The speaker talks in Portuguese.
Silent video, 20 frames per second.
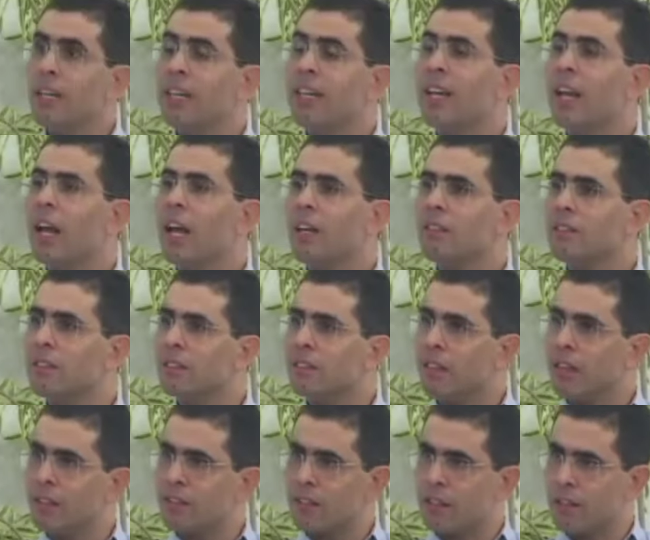e,
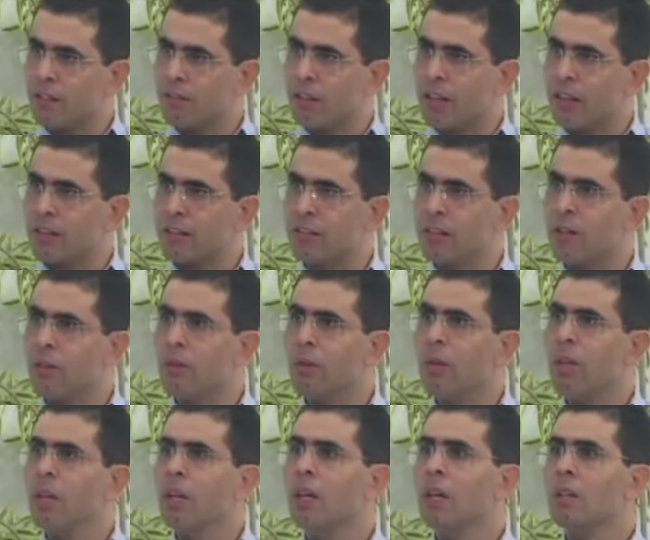graças a essa revelação,
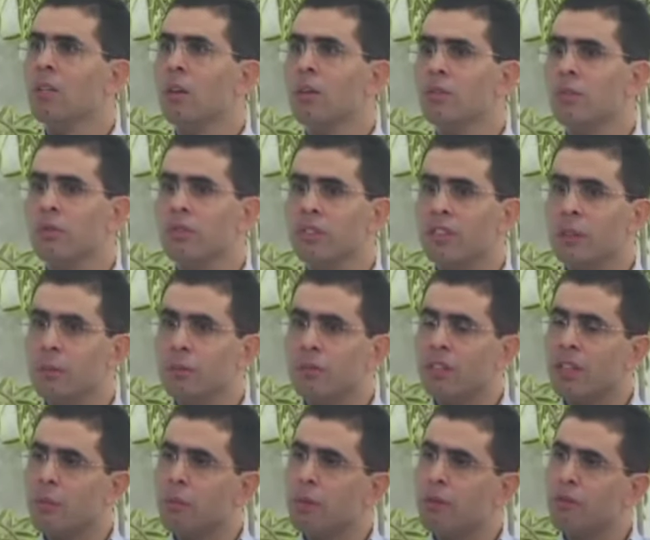nós
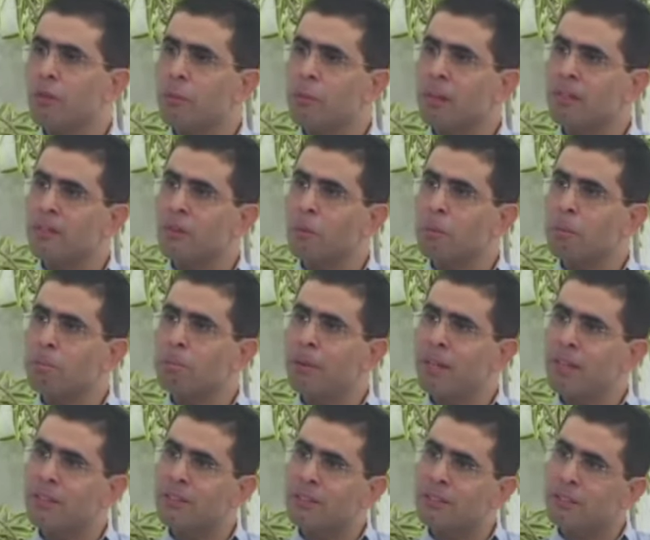conseguimos ter uma informação
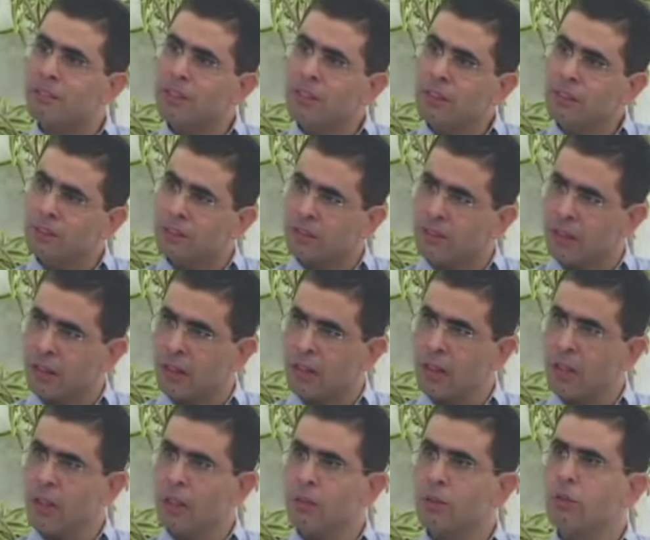precisa
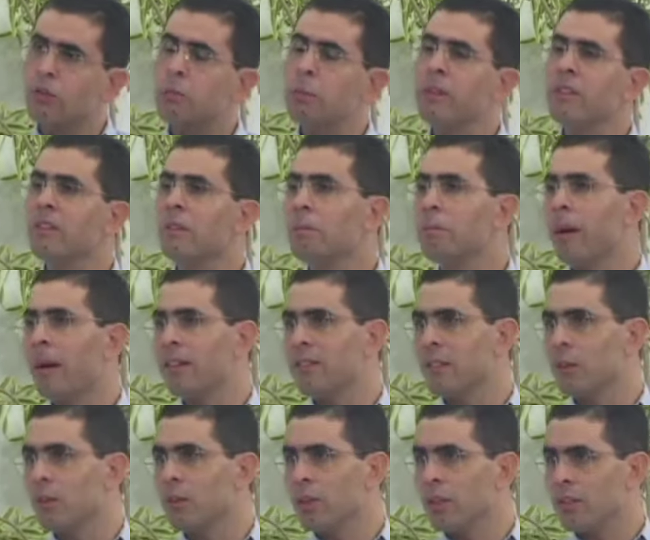dos
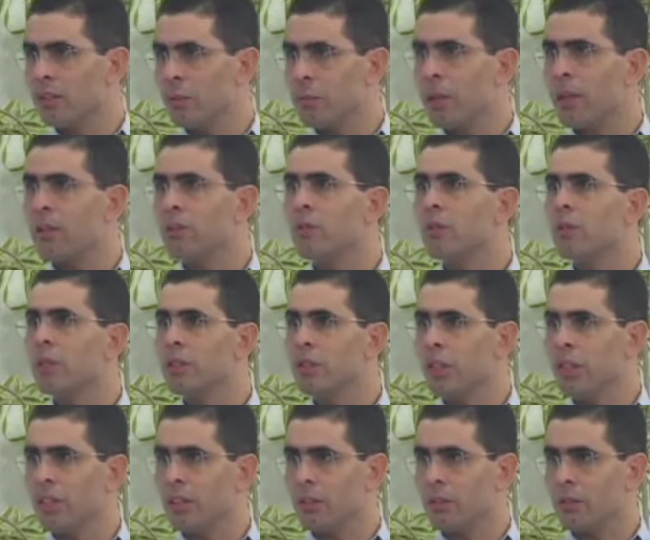principais acontecimentos do
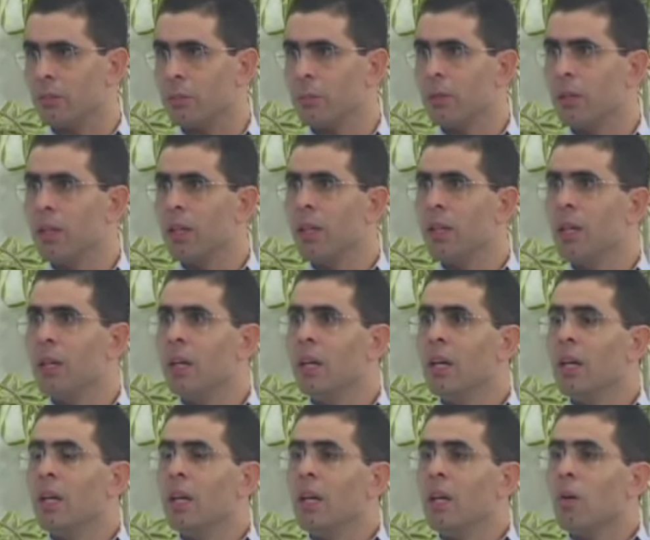cristianismo.
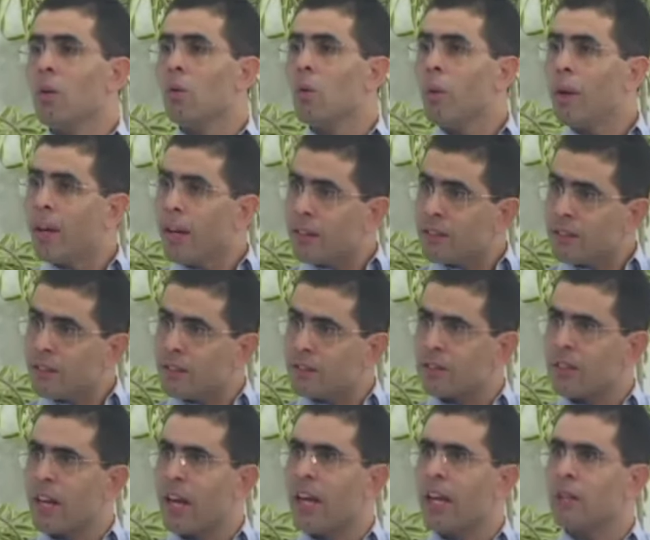Com
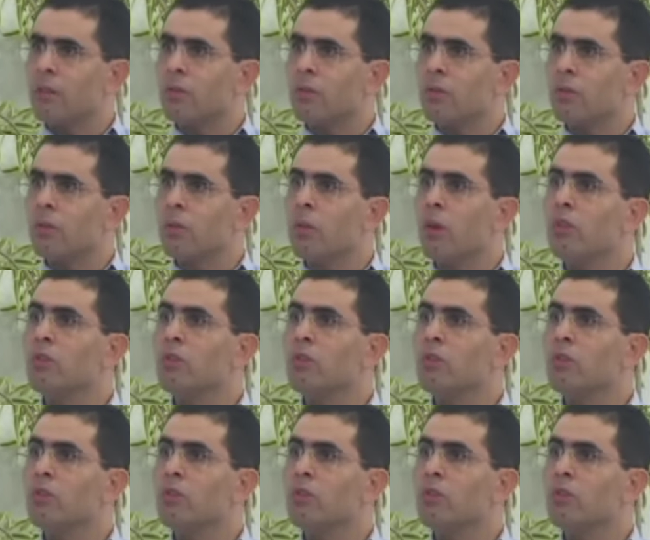esses dados,